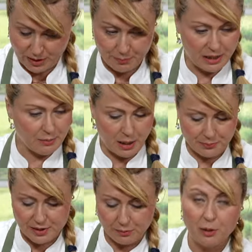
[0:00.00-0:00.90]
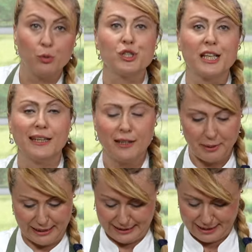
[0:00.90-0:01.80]
benim yaptığım gibi o şekilde
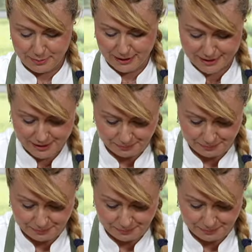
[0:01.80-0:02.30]
bekleyebilir.